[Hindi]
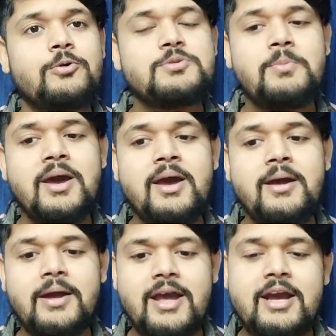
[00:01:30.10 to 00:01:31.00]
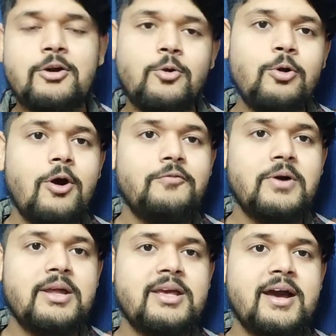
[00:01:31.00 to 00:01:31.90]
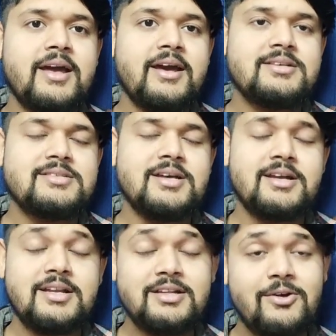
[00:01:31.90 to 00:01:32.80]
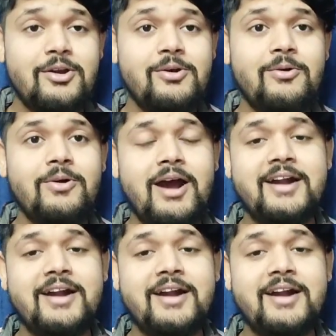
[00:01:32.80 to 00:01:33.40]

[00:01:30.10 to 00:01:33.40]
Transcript: उसमें एक रोल ऑफर किया गया है सनी देओल को